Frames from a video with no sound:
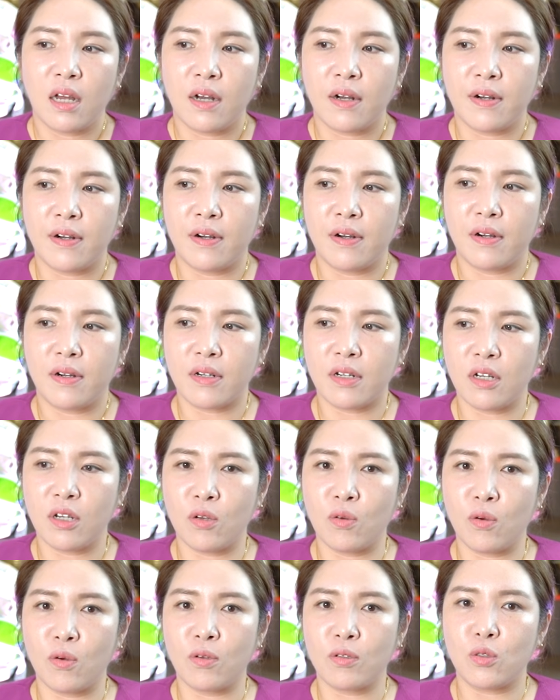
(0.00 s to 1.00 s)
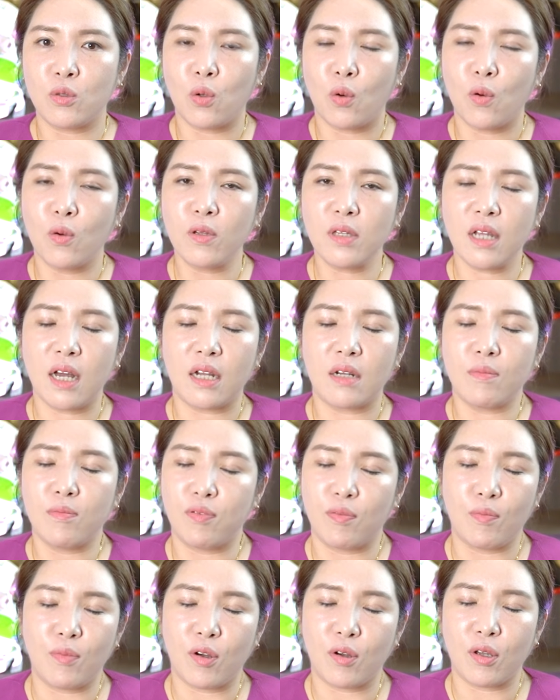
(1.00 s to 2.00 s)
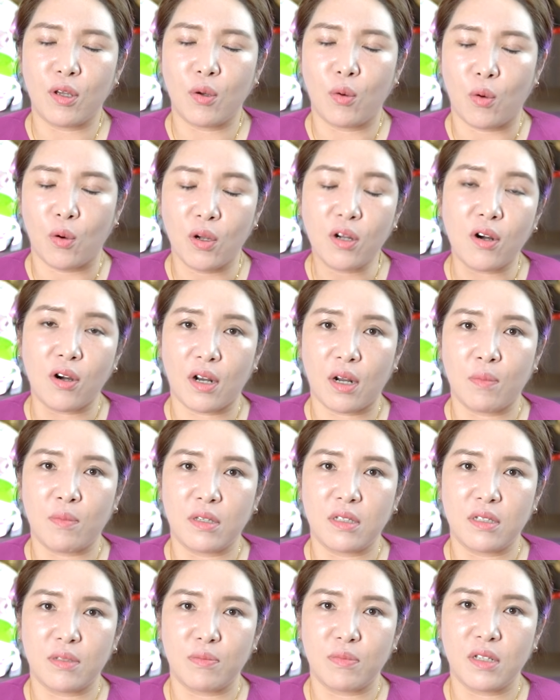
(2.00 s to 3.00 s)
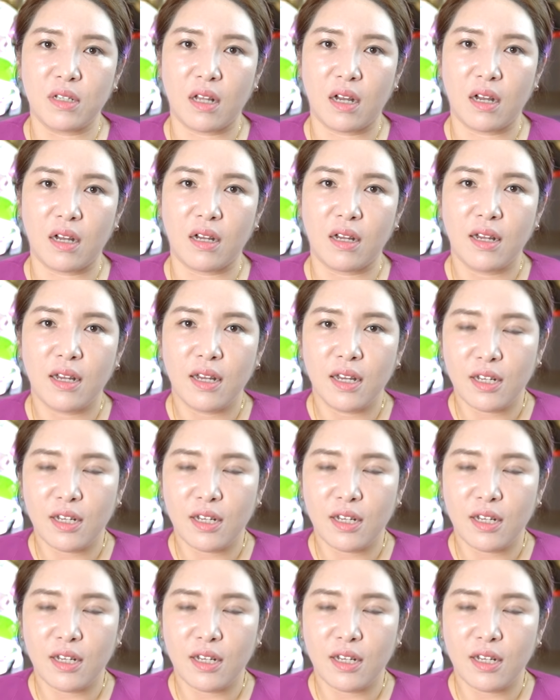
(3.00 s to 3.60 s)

어, 그리고 좋은 날은 분명히 올 거라 믿습니다.